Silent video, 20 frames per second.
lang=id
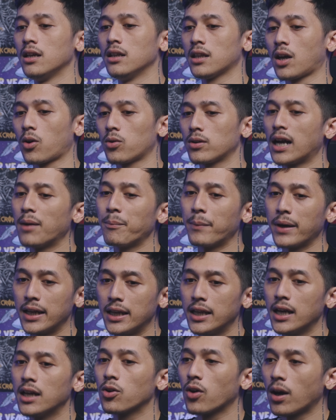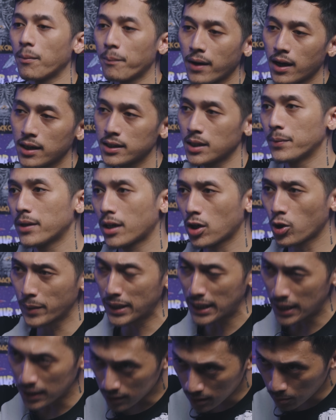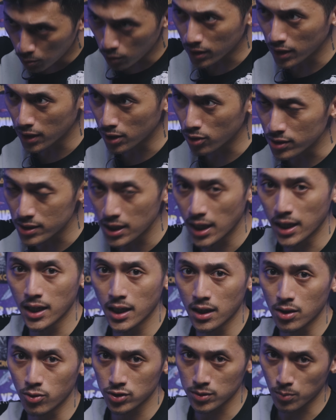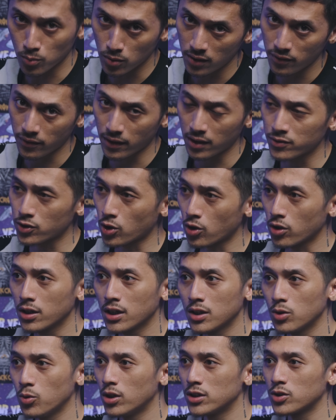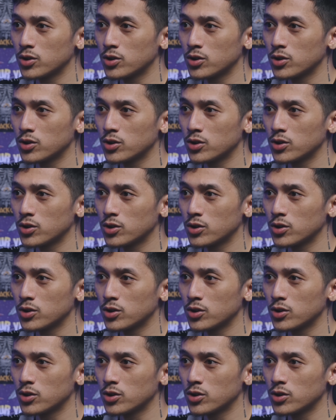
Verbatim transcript: takut nggak pede atau apa tapi rekomendasi buat ke Jaya lu semua Velvetronic dua